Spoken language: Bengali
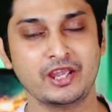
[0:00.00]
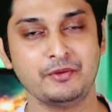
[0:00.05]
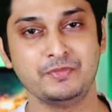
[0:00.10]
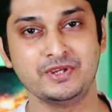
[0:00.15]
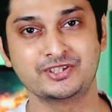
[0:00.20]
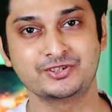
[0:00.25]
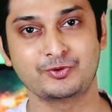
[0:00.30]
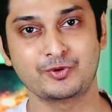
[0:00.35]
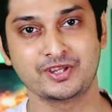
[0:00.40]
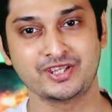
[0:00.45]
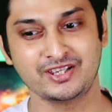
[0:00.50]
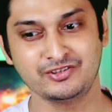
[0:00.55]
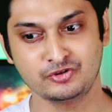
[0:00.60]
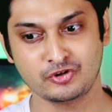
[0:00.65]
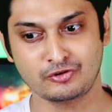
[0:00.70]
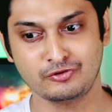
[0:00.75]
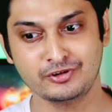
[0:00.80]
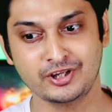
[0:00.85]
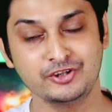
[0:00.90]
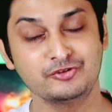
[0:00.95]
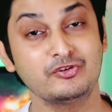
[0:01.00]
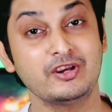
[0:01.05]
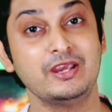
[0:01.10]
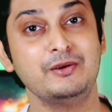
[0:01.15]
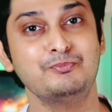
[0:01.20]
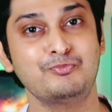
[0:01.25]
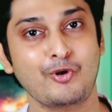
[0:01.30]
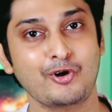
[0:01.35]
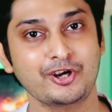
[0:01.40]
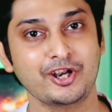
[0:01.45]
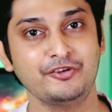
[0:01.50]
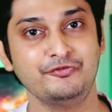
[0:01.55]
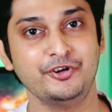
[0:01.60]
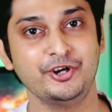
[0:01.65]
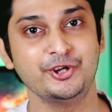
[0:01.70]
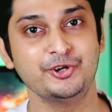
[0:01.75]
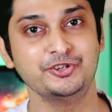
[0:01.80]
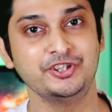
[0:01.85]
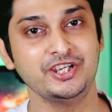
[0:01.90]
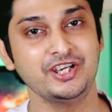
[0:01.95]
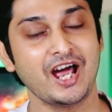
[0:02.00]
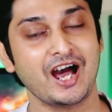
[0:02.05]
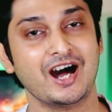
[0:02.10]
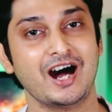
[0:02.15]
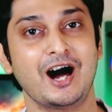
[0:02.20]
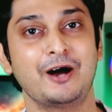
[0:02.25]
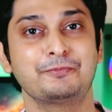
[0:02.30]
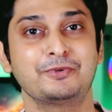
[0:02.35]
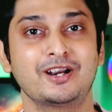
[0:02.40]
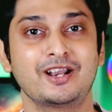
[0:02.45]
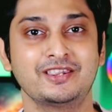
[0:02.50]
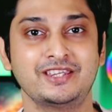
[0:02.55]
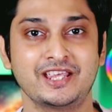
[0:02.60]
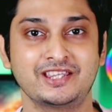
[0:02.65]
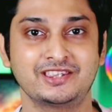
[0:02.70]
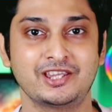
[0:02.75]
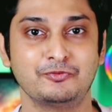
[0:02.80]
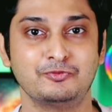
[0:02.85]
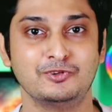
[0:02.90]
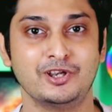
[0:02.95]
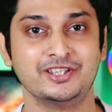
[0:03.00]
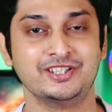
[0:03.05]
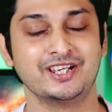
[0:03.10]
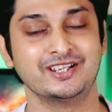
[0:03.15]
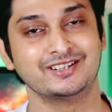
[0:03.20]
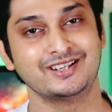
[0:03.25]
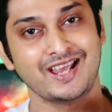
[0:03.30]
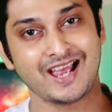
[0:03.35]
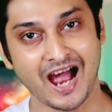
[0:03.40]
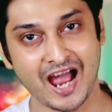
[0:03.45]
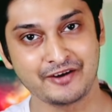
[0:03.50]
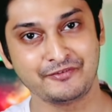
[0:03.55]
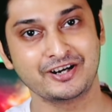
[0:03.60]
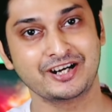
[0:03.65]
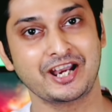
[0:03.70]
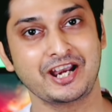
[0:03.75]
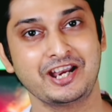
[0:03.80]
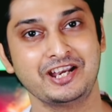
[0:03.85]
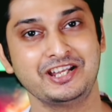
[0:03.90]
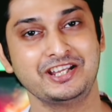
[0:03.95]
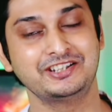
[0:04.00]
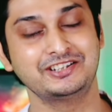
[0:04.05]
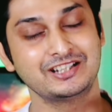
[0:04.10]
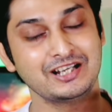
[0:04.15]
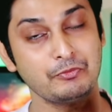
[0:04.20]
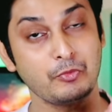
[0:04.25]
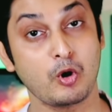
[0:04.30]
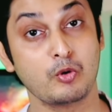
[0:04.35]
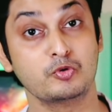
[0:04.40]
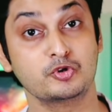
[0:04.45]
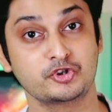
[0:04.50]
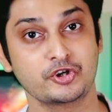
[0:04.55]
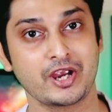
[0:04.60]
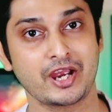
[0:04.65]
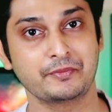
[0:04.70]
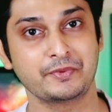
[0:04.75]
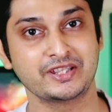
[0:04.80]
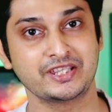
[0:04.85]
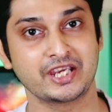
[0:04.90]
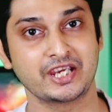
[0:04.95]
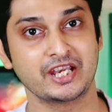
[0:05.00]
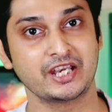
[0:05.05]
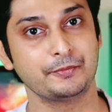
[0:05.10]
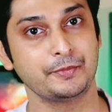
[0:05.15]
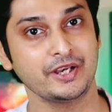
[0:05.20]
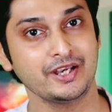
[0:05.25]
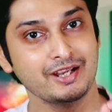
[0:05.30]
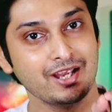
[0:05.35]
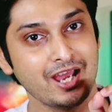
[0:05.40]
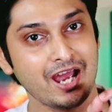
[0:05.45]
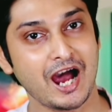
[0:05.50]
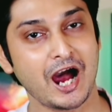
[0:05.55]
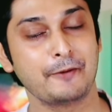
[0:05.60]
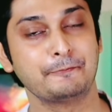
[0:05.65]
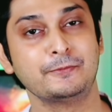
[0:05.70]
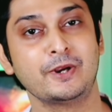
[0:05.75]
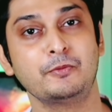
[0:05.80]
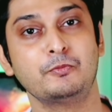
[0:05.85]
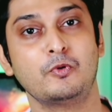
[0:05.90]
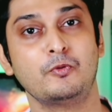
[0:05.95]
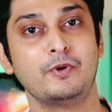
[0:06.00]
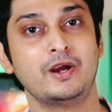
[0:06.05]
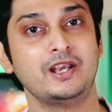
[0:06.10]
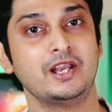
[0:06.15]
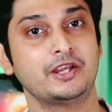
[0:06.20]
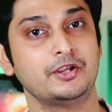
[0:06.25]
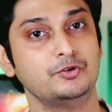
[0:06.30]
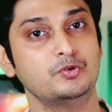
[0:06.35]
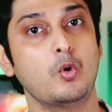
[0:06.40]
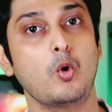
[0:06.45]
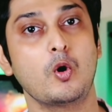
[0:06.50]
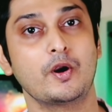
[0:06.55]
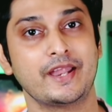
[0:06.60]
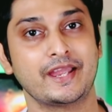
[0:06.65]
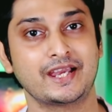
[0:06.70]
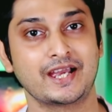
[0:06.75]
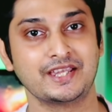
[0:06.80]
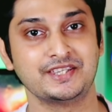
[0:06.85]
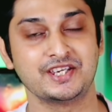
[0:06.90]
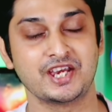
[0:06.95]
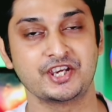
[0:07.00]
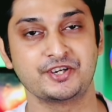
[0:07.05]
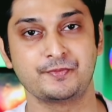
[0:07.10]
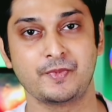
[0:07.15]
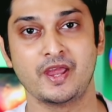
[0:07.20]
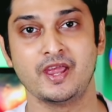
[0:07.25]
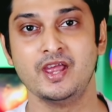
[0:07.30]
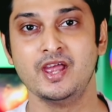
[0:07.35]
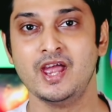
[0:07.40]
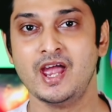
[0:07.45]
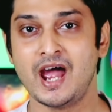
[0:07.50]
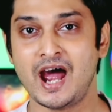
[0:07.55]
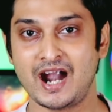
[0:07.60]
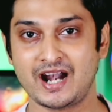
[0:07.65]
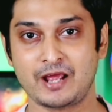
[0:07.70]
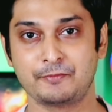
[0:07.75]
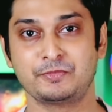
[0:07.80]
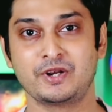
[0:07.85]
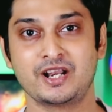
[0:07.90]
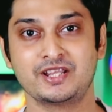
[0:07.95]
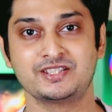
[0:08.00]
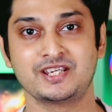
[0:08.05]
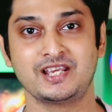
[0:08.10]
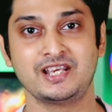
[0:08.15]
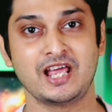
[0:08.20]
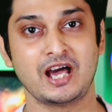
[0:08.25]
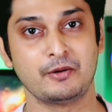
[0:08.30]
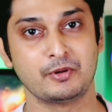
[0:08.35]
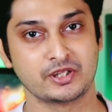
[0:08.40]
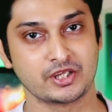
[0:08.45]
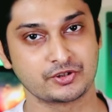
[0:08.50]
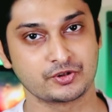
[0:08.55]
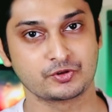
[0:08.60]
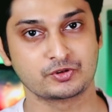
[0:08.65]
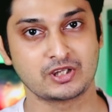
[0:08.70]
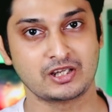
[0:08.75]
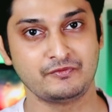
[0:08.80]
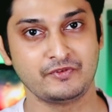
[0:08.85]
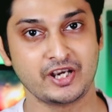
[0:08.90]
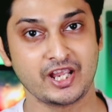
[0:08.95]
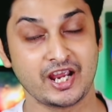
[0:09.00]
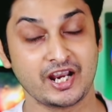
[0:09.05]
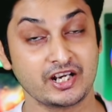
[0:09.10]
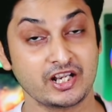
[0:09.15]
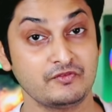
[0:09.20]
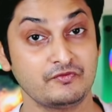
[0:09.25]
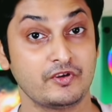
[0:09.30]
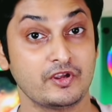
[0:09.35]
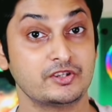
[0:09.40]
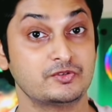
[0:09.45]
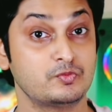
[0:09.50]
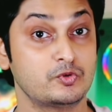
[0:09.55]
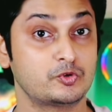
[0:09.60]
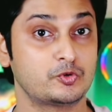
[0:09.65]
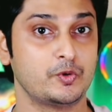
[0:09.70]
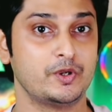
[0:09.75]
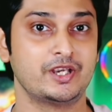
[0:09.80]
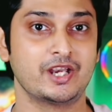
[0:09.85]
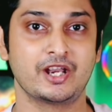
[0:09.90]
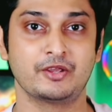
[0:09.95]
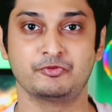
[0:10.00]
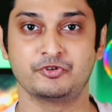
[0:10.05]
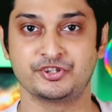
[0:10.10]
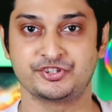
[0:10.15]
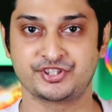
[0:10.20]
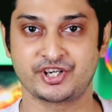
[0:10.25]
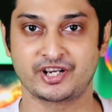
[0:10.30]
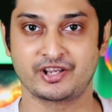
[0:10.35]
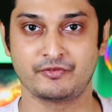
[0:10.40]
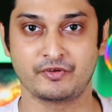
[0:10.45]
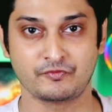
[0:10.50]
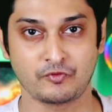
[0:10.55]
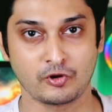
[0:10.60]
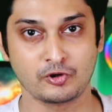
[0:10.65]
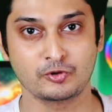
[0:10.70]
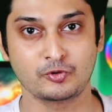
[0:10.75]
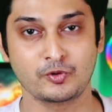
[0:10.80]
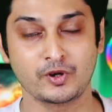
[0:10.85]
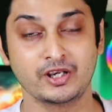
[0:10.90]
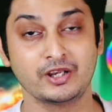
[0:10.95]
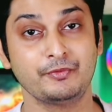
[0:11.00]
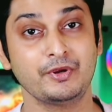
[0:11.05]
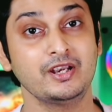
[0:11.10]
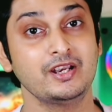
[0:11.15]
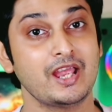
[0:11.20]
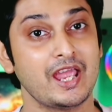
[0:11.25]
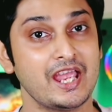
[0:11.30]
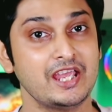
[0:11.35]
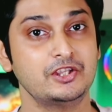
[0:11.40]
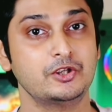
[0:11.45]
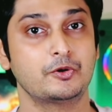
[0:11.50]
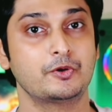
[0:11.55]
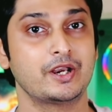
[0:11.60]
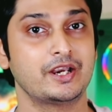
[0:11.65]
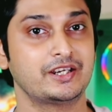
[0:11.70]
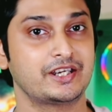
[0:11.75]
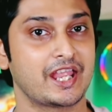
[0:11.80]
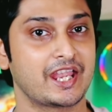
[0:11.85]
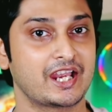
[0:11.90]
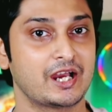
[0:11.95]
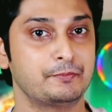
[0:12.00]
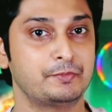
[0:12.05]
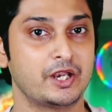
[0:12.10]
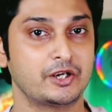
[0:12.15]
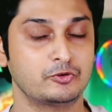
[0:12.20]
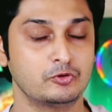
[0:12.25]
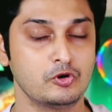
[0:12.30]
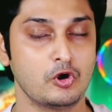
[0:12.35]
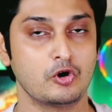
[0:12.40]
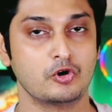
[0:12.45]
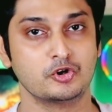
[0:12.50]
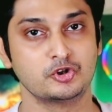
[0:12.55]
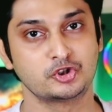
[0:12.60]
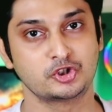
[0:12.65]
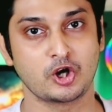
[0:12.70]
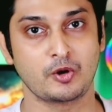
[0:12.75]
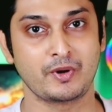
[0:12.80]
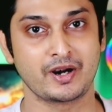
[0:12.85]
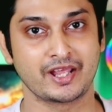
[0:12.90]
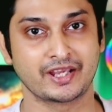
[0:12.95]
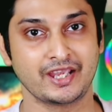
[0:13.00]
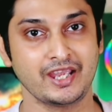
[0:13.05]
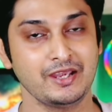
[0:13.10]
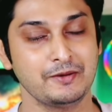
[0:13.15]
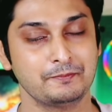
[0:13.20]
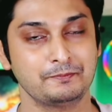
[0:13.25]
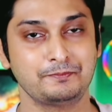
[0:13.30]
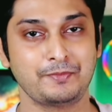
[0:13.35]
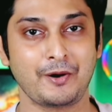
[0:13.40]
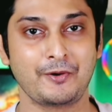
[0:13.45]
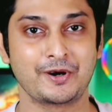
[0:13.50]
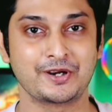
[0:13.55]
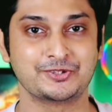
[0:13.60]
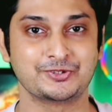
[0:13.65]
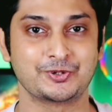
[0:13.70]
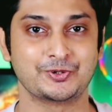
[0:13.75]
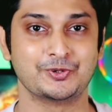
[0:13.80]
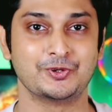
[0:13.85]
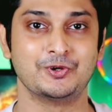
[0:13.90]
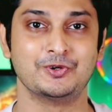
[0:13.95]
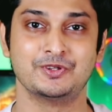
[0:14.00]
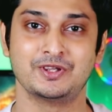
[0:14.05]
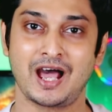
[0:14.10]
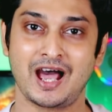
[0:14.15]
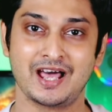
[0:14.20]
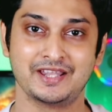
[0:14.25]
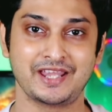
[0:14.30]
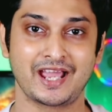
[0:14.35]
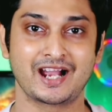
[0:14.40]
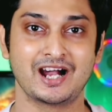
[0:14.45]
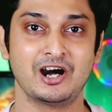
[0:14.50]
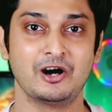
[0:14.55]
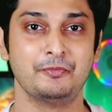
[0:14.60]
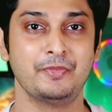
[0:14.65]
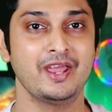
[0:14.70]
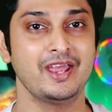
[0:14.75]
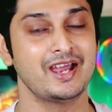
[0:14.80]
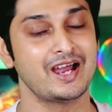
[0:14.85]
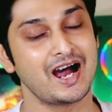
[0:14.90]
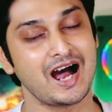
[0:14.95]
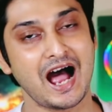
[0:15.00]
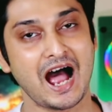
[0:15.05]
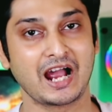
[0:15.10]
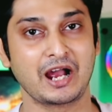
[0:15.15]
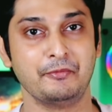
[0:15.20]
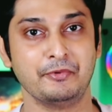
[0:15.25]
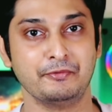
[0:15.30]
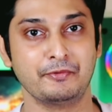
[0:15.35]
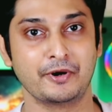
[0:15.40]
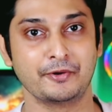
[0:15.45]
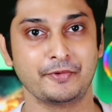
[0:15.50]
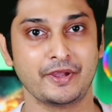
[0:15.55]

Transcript: অনেকেই মিস করে যান যখন কিছু ইম্পর্টেন্ট ভিডিও দিই না আপনারা দেখতে ভুলে যান আই ব্যাটানে লিখলাম অবশ্যই একবার দেখে নেবেন আপনার মোবাইলে কিন্তু অনেক কাজে আসবে আর আপনারা চাইলে আমাদের সোশ্যাল মিডিয়া হ্যান্ডেল ফেসবুক টুইটার এবং ইনস্টাগ্রামে ফলো করে নেবেন এই ধরনের টেক আপডেটগুলো সবার আগে পাওয়ার জন্য দেখা হবে আগামী